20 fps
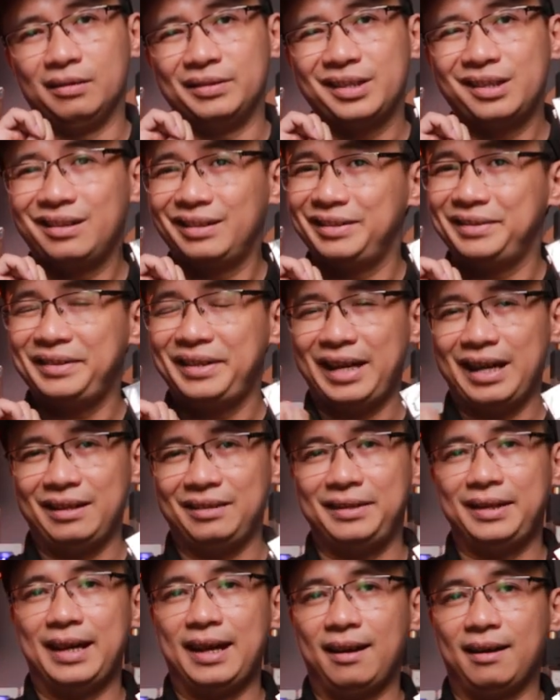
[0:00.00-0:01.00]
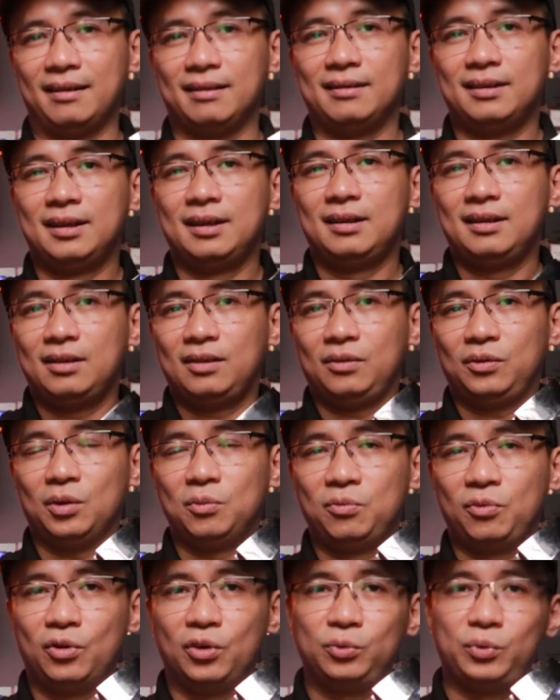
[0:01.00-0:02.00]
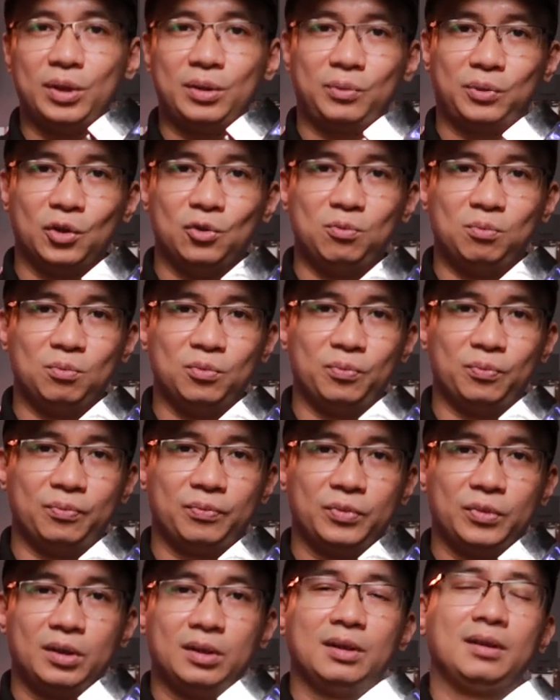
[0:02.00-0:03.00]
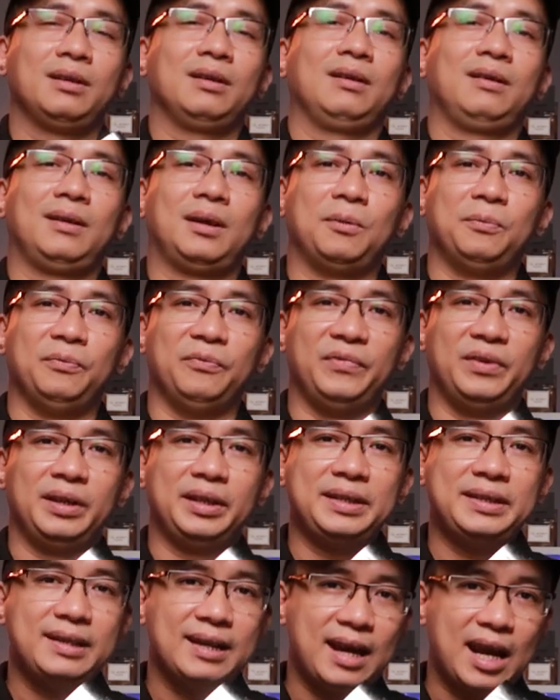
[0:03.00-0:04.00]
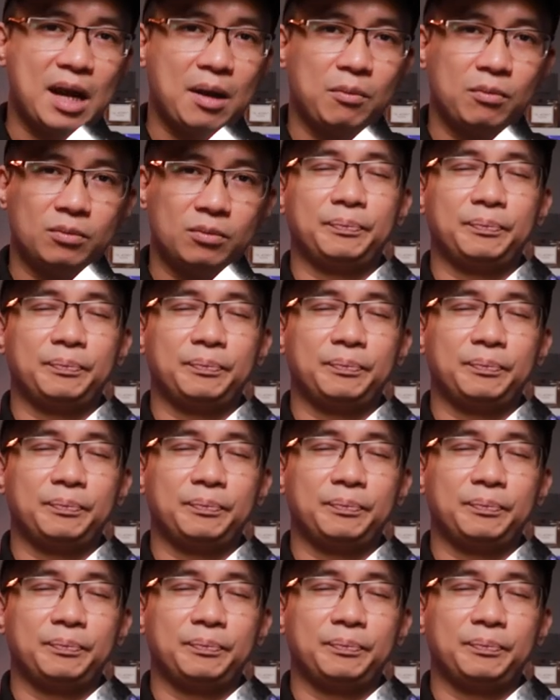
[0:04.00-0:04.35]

rất là nhẹ nhàng, tông gỗ tuyết tùng cộng với nhang.